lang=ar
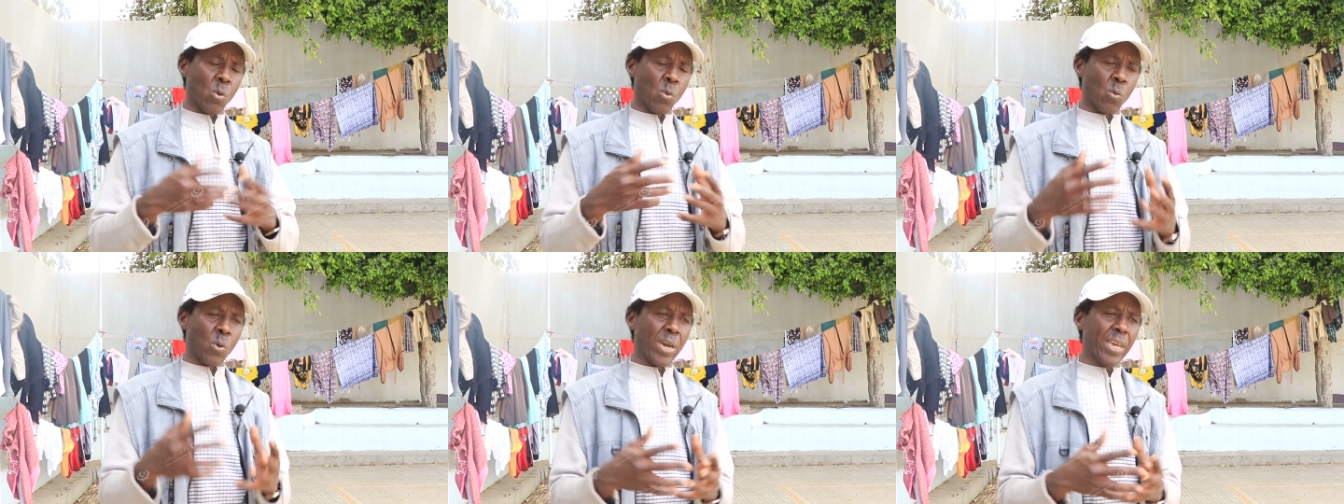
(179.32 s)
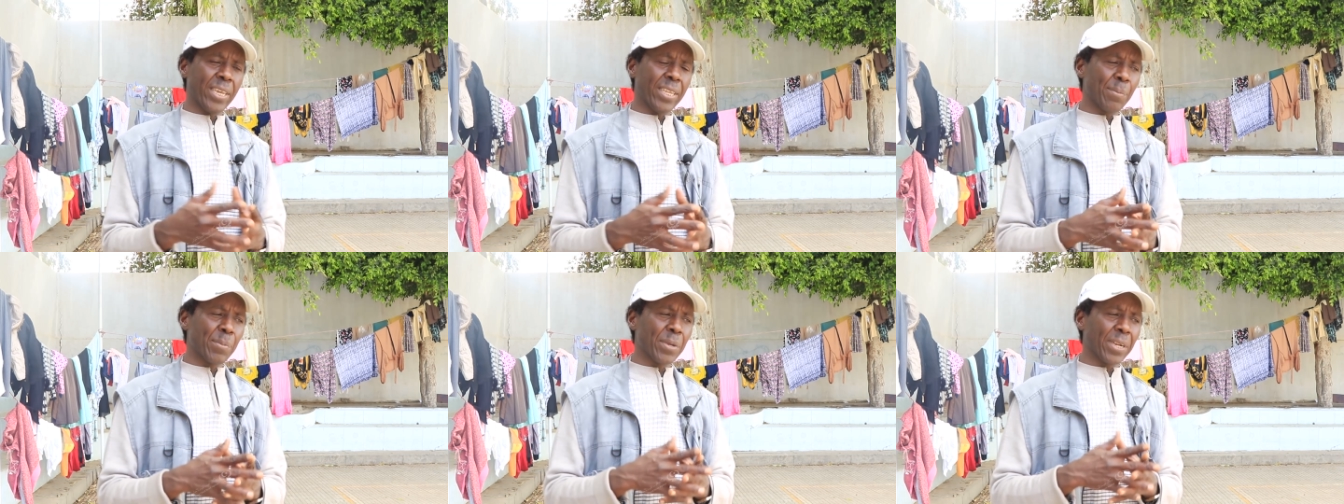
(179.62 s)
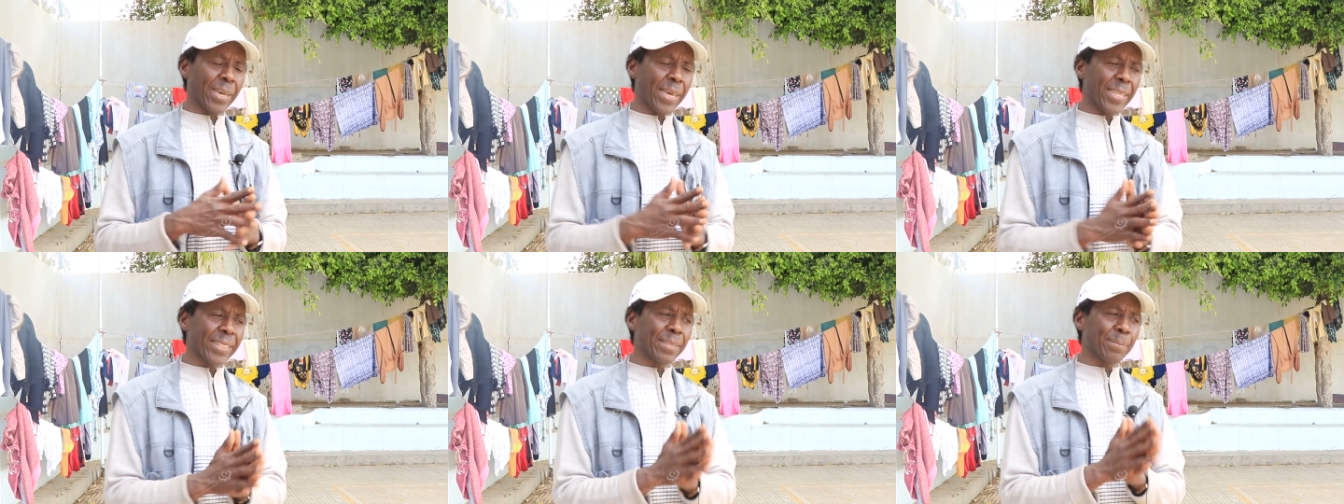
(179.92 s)
واحنا
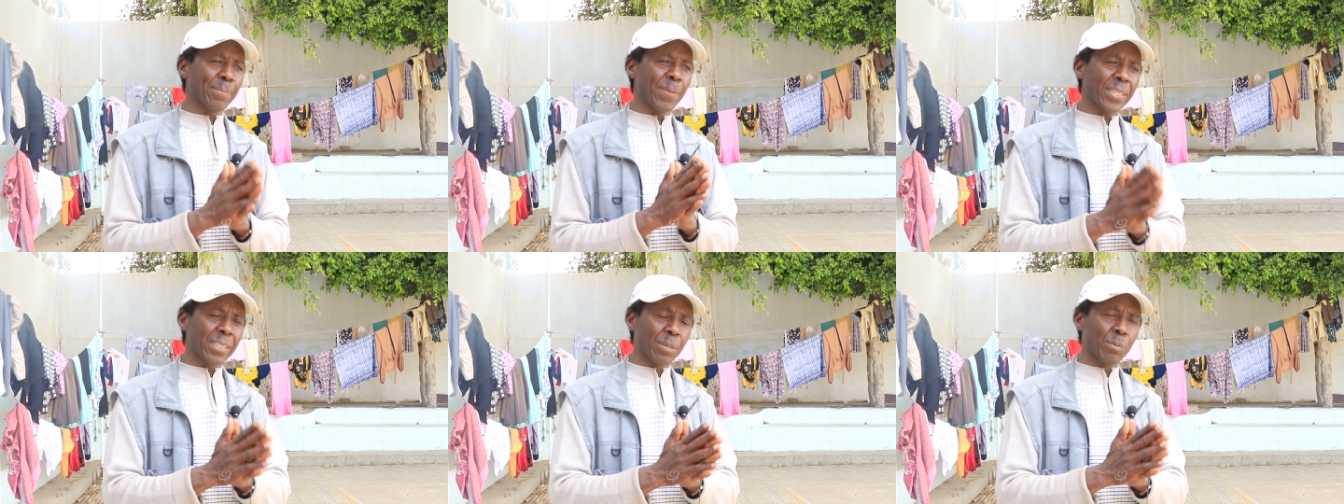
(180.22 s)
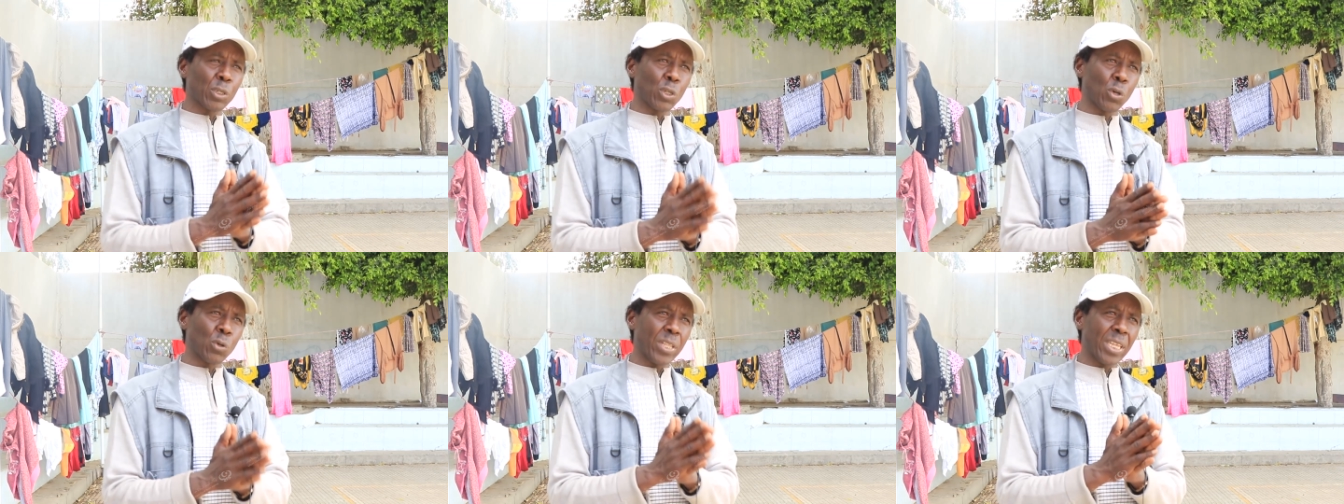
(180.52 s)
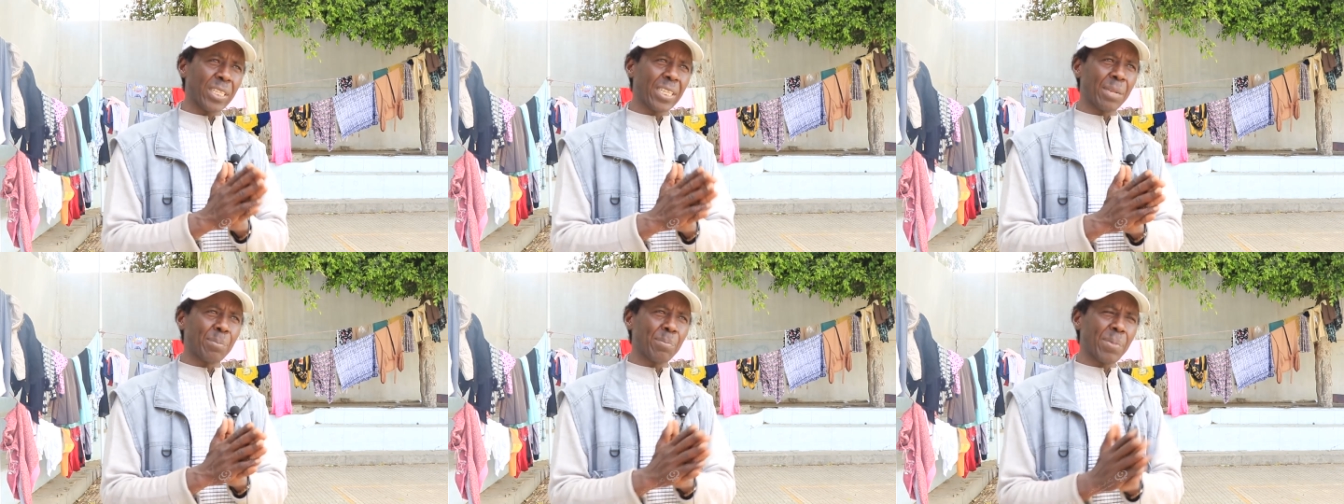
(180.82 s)
بنقدر بعض
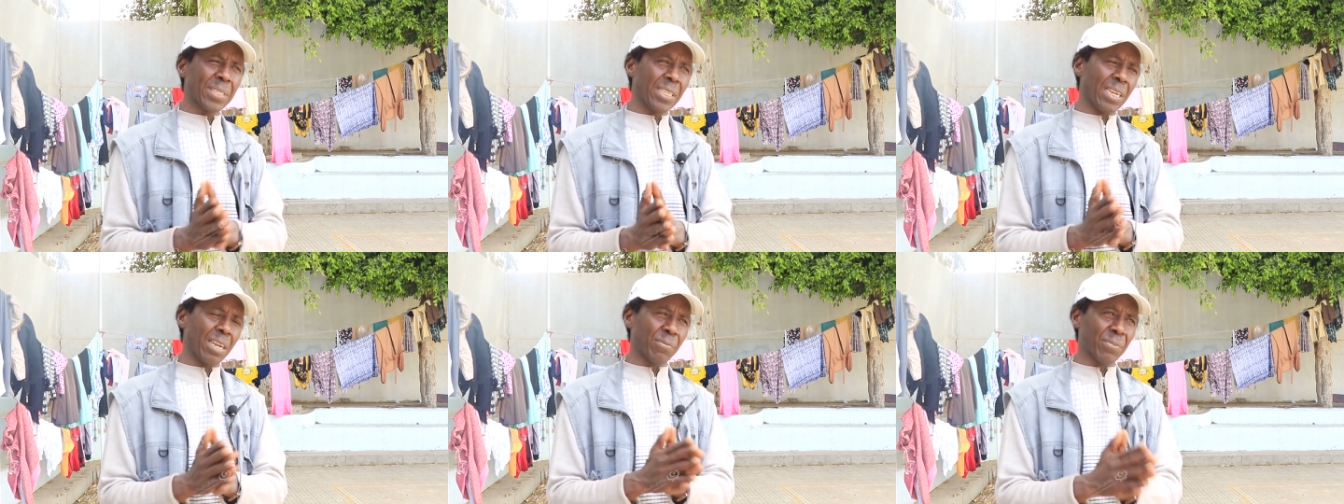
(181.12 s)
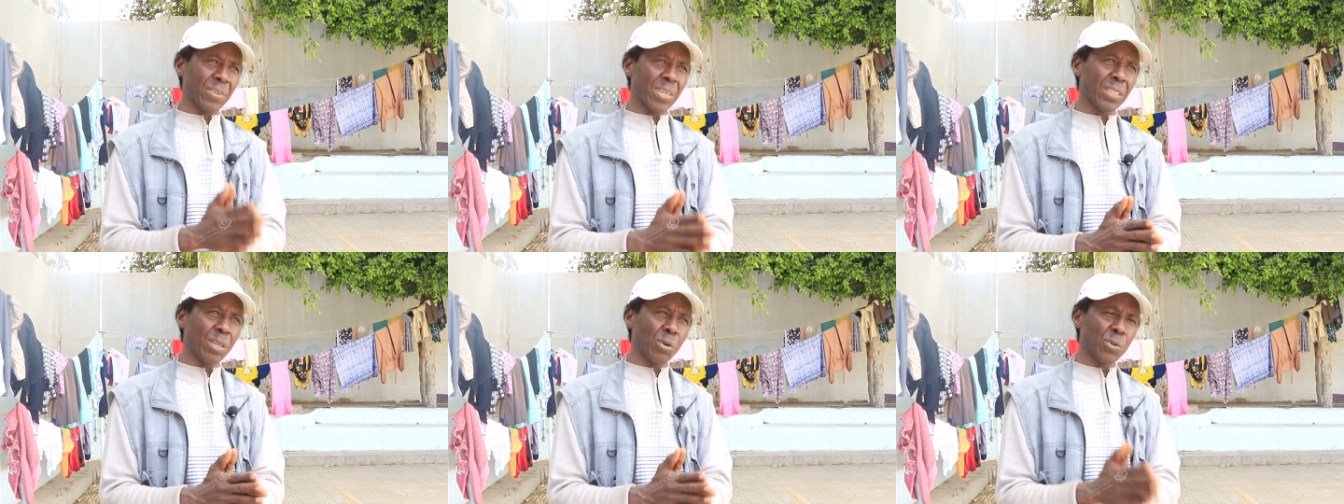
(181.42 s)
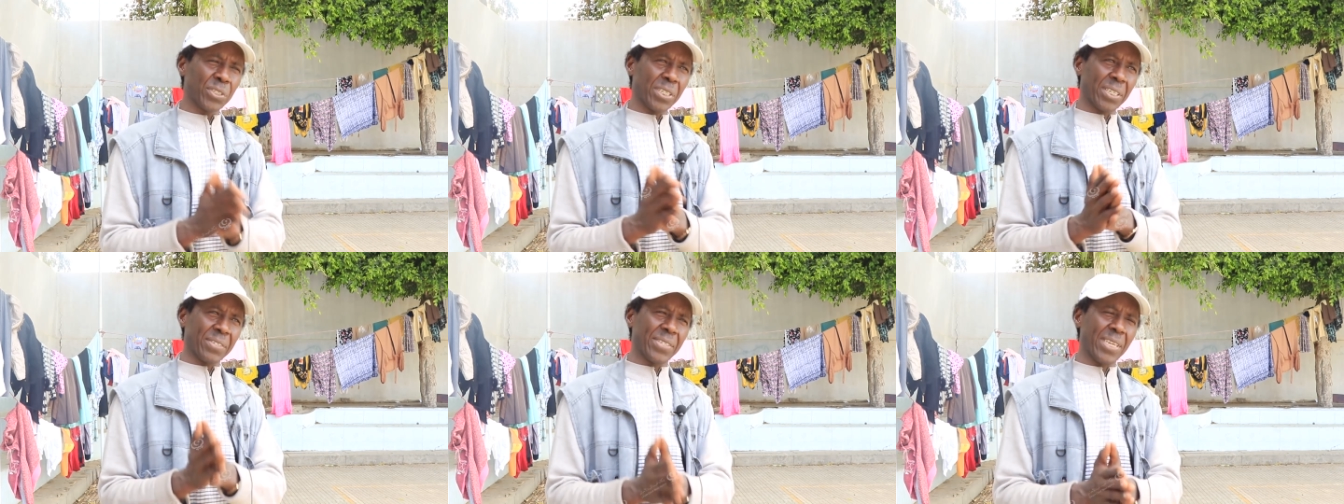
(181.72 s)
المجهودات يعني بعض الافراد او
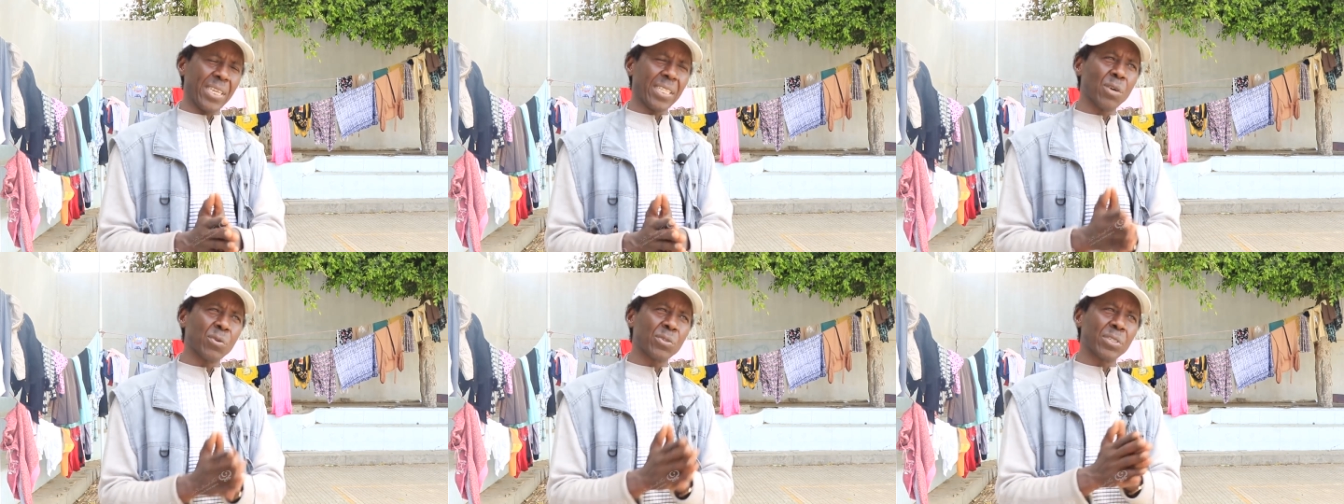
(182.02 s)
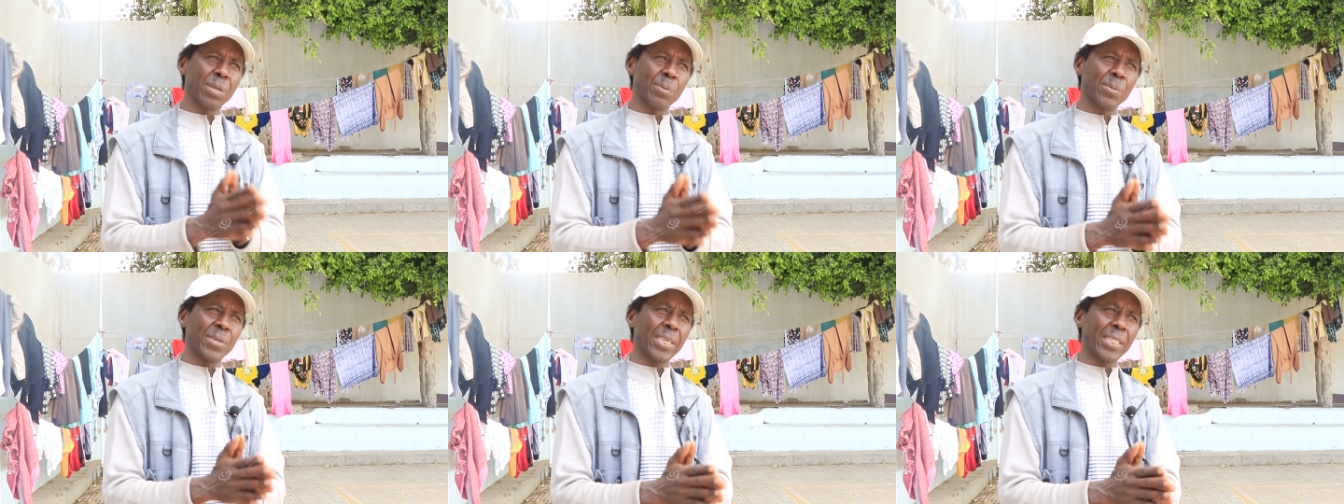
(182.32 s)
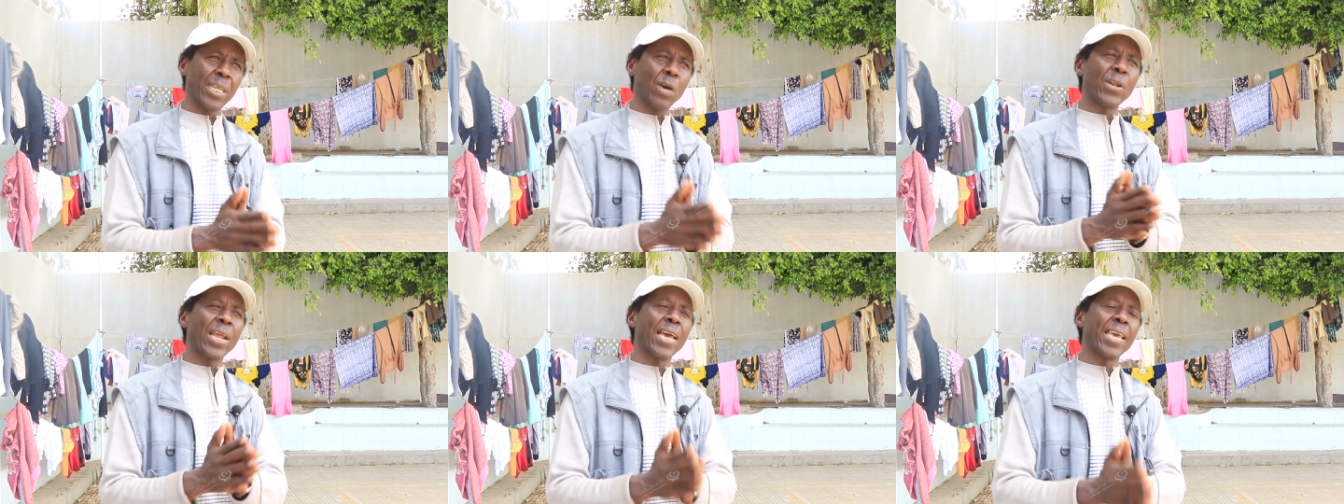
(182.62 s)
الشخصيات او الجمعيات
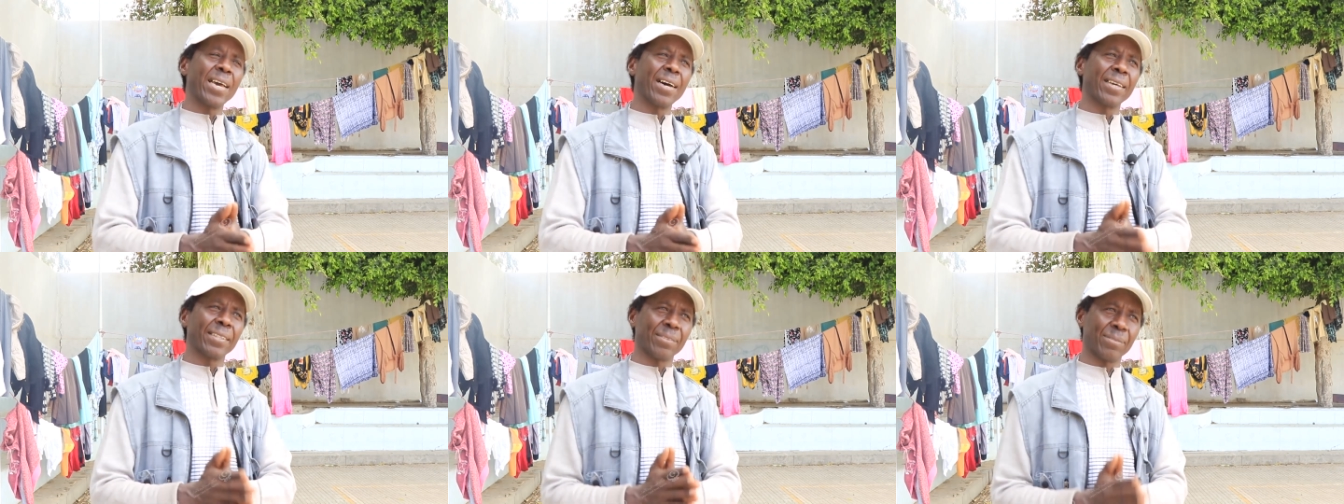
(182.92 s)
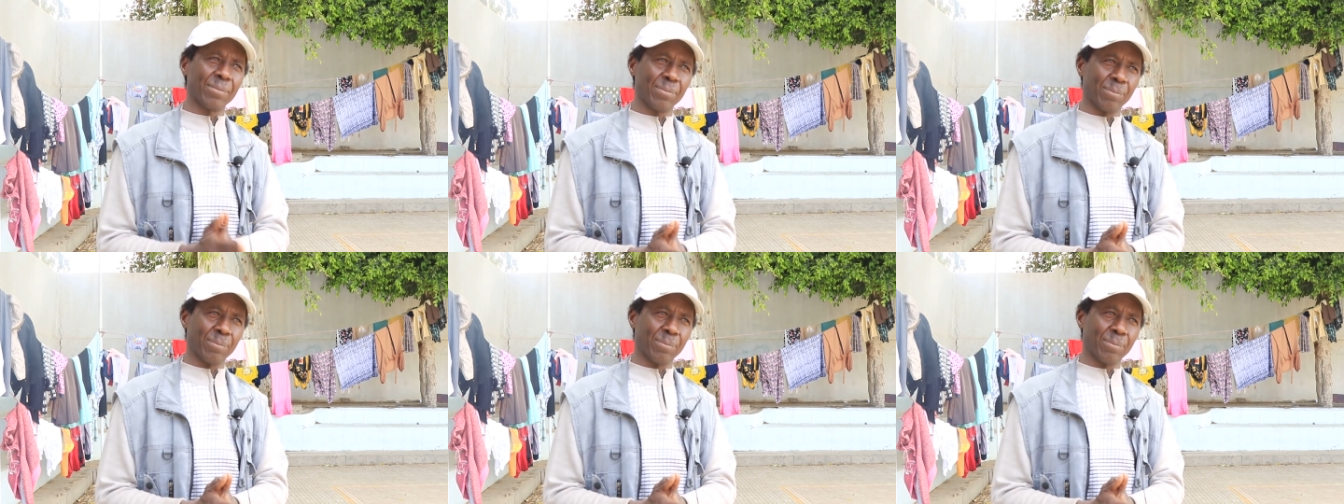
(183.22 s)
او الهيئات